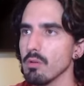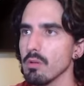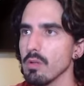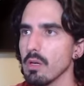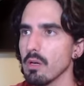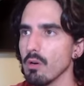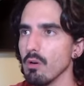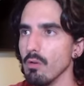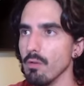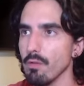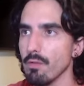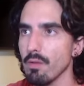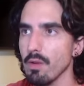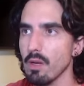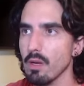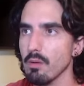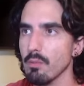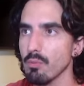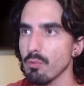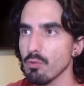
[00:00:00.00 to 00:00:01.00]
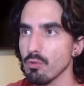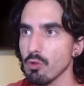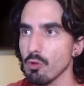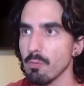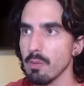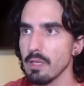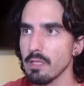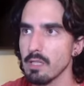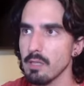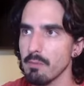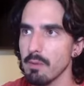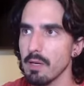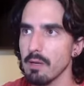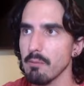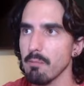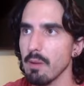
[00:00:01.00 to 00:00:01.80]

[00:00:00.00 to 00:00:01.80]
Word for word: de config.php